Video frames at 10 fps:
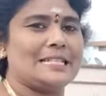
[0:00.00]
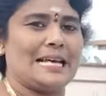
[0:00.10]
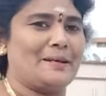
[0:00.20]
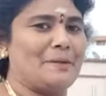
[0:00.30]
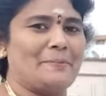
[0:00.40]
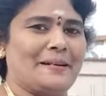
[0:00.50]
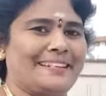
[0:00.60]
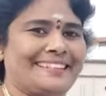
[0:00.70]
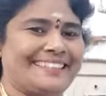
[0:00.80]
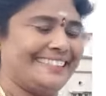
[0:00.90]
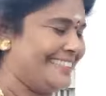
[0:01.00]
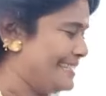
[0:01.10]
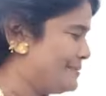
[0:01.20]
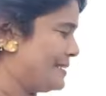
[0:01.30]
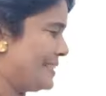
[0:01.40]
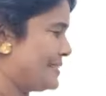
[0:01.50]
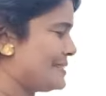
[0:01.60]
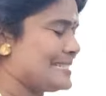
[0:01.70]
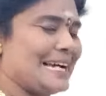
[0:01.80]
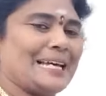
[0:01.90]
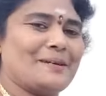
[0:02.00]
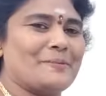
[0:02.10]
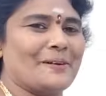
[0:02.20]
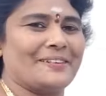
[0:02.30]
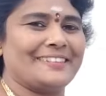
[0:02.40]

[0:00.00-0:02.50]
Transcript: ఇంకా చాలా బాగా పండుతుందండి ఇది మాత్రం